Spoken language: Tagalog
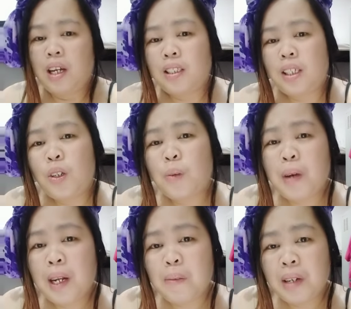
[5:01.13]
Sino
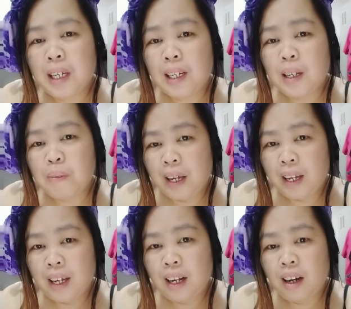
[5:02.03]
ba naman hindi
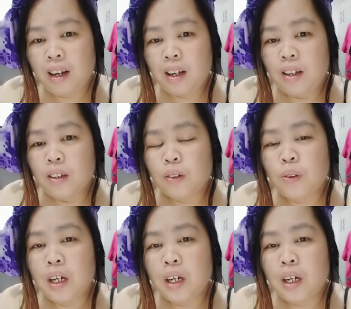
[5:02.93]
mail? Kung